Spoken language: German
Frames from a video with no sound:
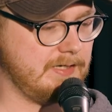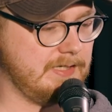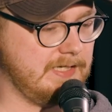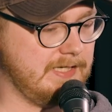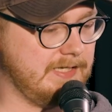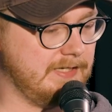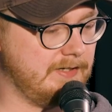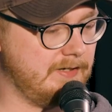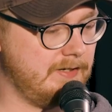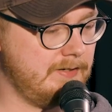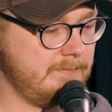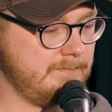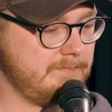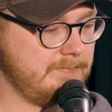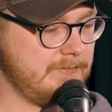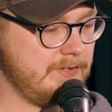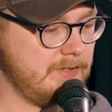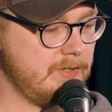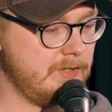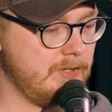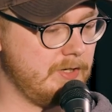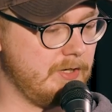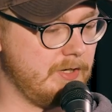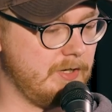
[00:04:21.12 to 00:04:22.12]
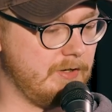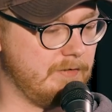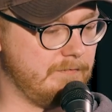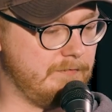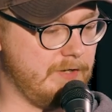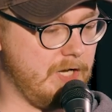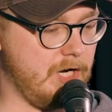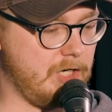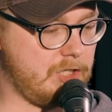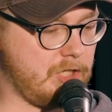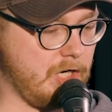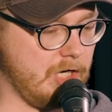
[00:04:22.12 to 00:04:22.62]
Lehrer,
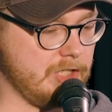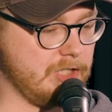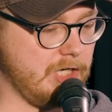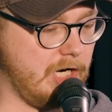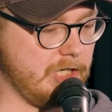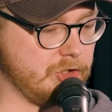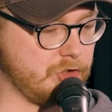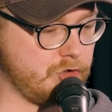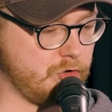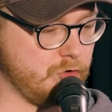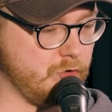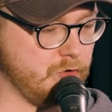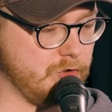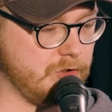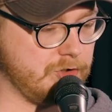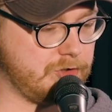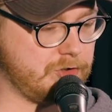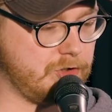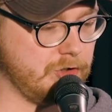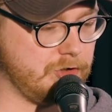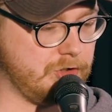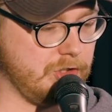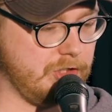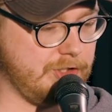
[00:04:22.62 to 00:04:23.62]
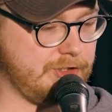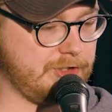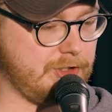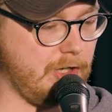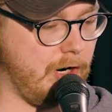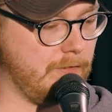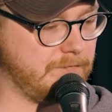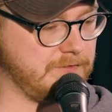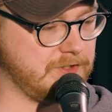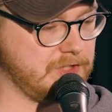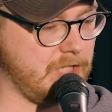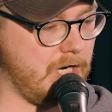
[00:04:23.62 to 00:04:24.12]
wer kann ein schönes Gedicht
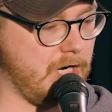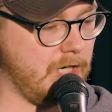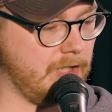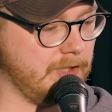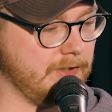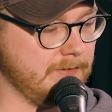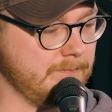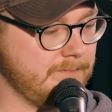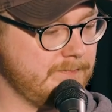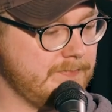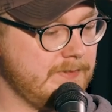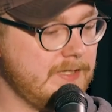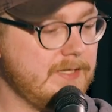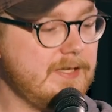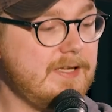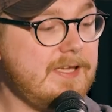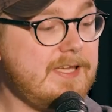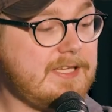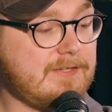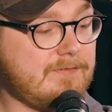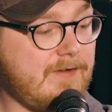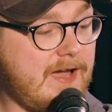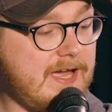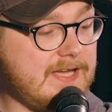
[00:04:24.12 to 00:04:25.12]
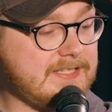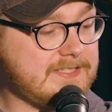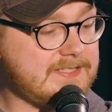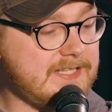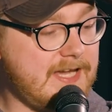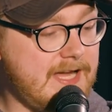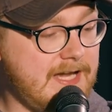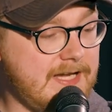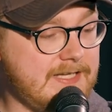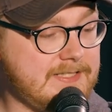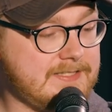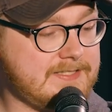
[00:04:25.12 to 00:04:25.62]
aufsagen? Ich weiß
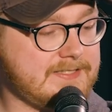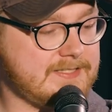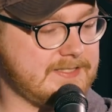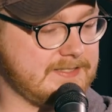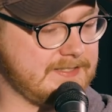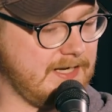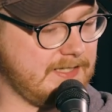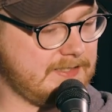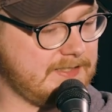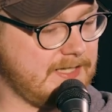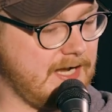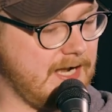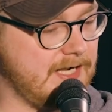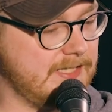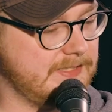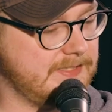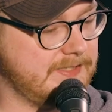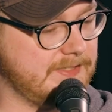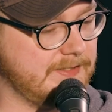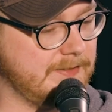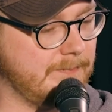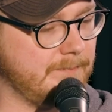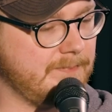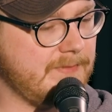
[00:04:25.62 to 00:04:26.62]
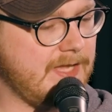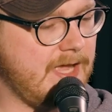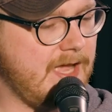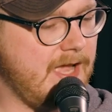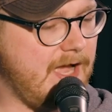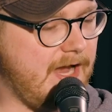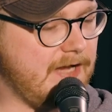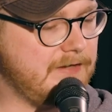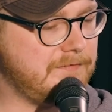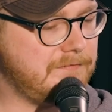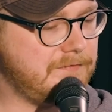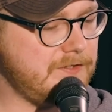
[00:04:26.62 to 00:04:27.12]
eins, sagt Karlchen.
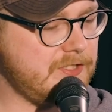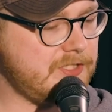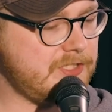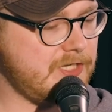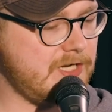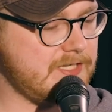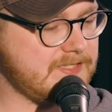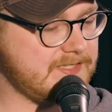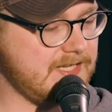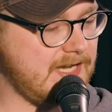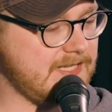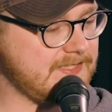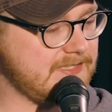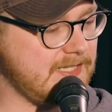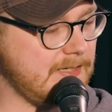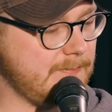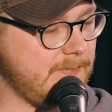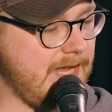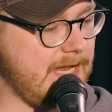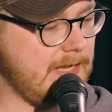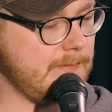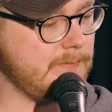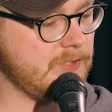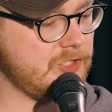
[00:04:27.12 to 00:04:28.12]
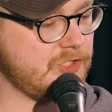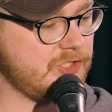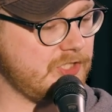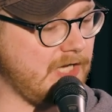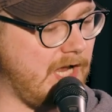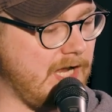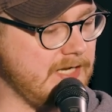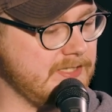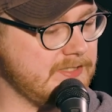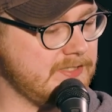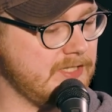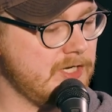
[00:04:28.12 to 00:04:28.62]
Ein Fischer saß am
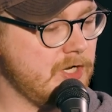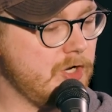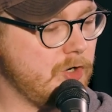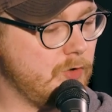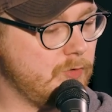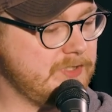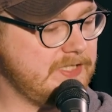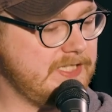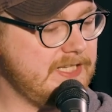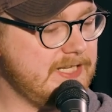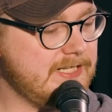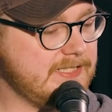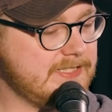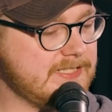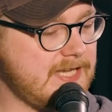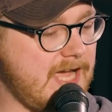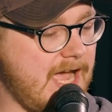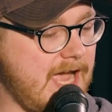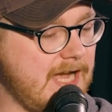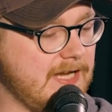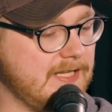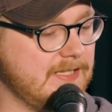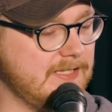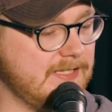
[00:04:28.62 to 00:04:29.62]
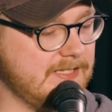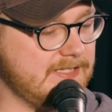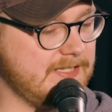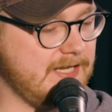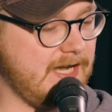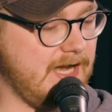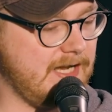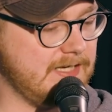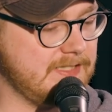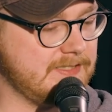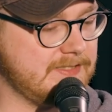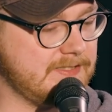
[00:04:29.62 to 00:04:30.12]
Elbestrand und hielt eine Angel in
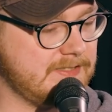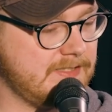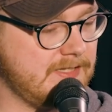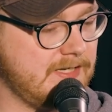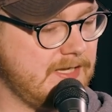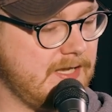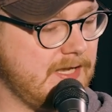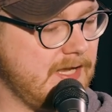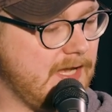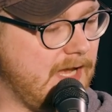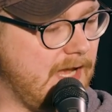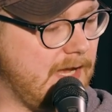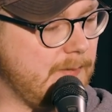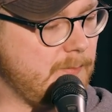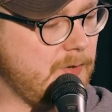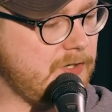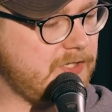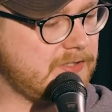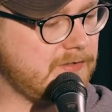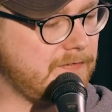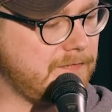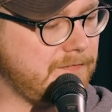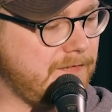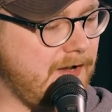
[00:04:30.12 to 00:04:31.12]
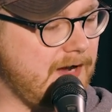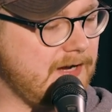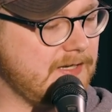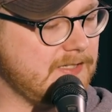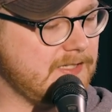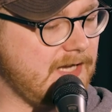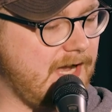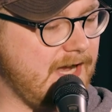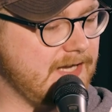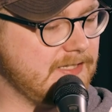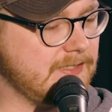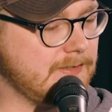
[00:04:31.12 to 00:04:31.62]
der Hand. Er möchte
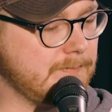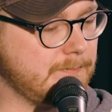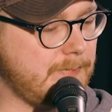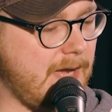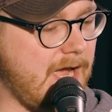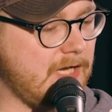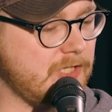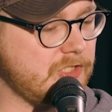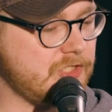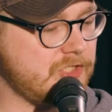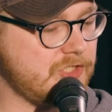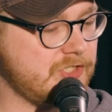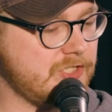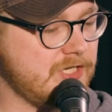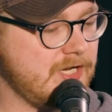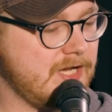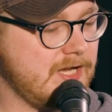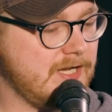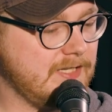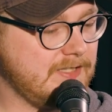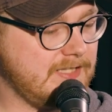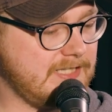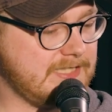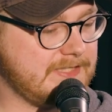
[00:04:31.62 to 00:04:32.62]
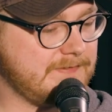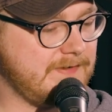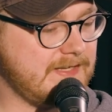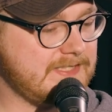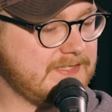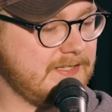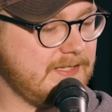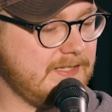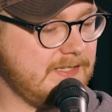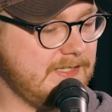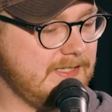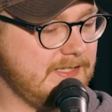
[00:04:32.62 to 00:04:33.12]
fangen einen Barsch, das
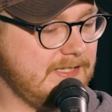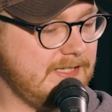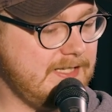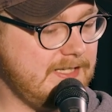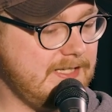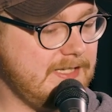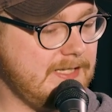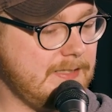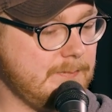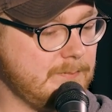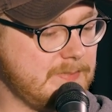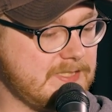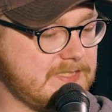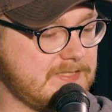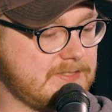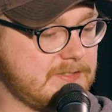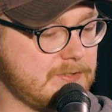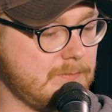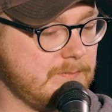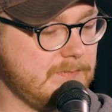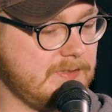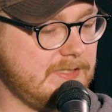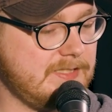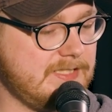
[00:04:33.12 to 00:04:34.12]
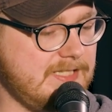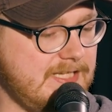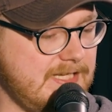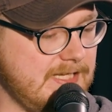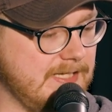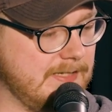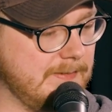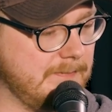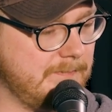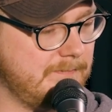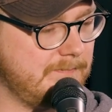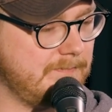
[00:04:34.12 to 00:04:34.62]
Wasser hing ihm bis zum
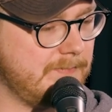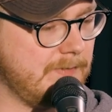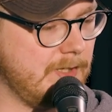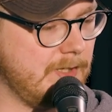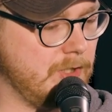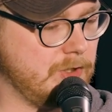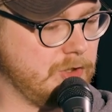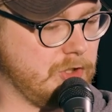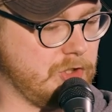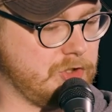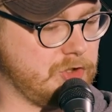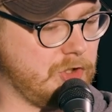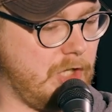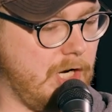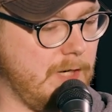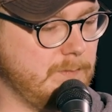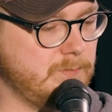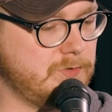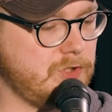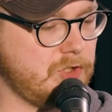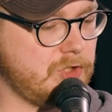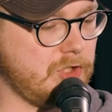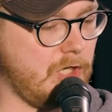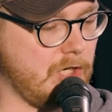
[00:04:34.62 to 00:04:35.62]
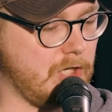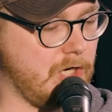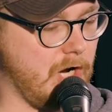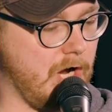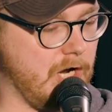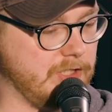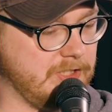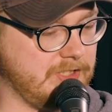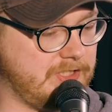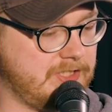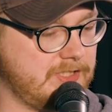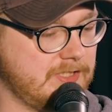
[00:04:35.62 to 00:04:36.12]
Knie. Das reimt sich ja
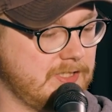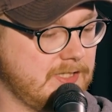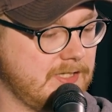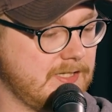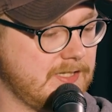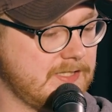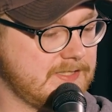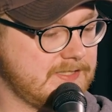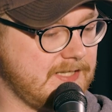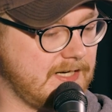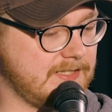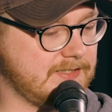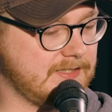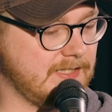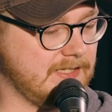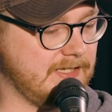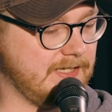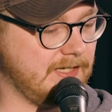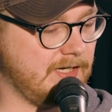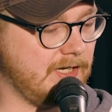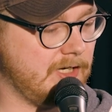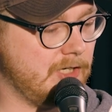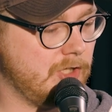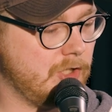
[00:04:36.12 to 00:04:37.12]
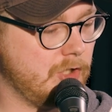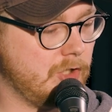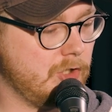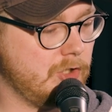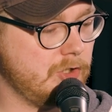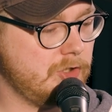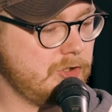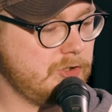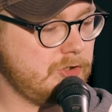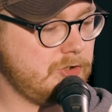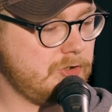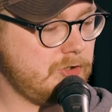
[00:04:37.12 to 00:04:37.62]
gar nicht, sagt der Lehrer.
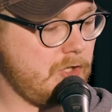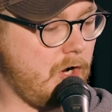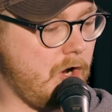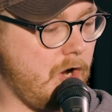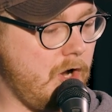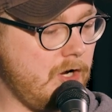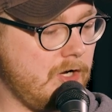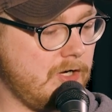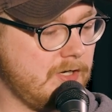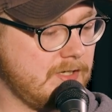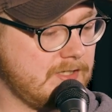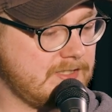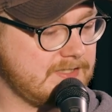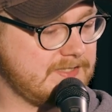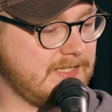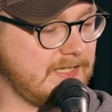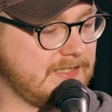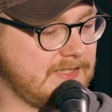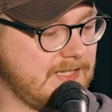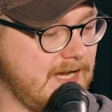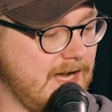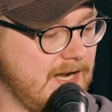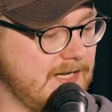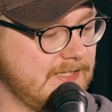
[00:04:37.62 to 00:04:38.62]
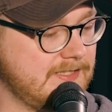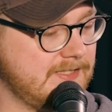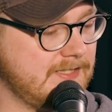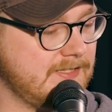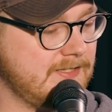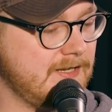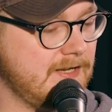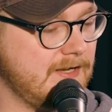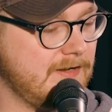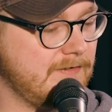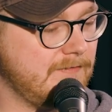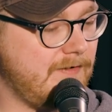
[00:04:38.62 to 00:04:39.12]
Doch, sagt
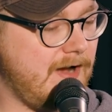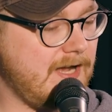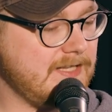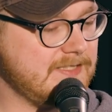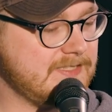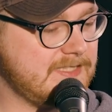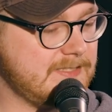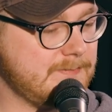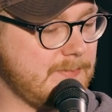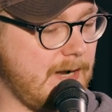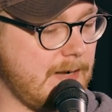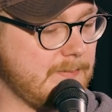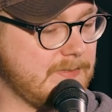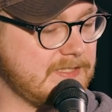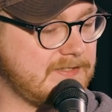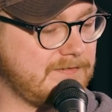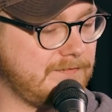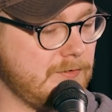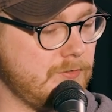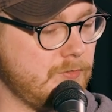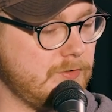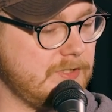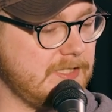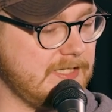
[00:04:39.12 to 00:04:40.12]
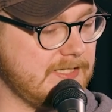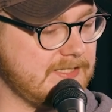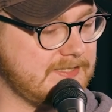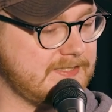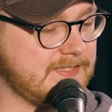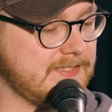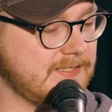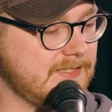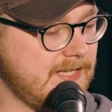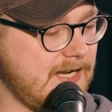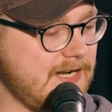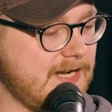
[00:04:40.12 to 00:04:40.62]
Karlchen, warten Sie mal, bis Flut
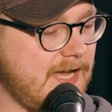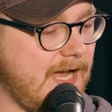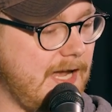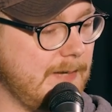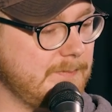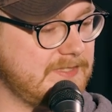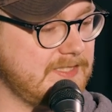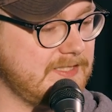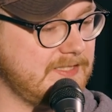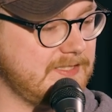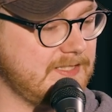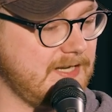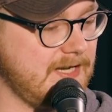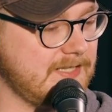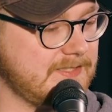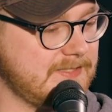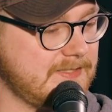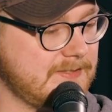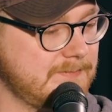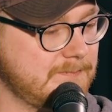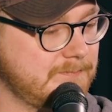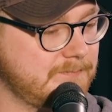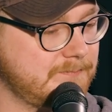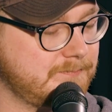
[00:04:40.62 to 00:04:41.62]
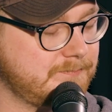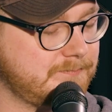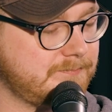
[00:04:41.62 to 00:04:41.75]
ist, dann reimt sich das.